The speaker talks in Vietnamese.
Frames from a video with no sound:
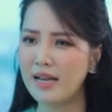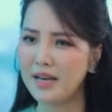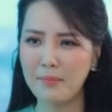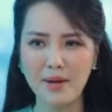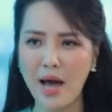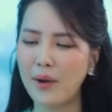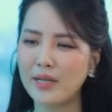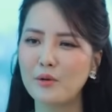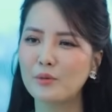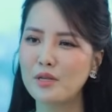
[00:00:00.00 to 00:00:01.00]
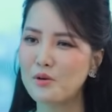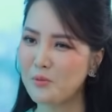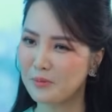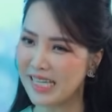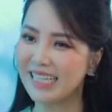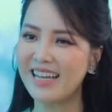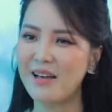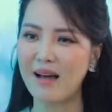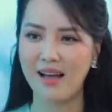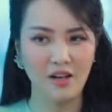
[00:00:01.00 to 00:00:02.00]
năm nào anh đầu tư cũng rất
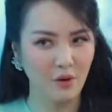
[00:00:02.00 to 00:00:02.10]
khiếp ạ.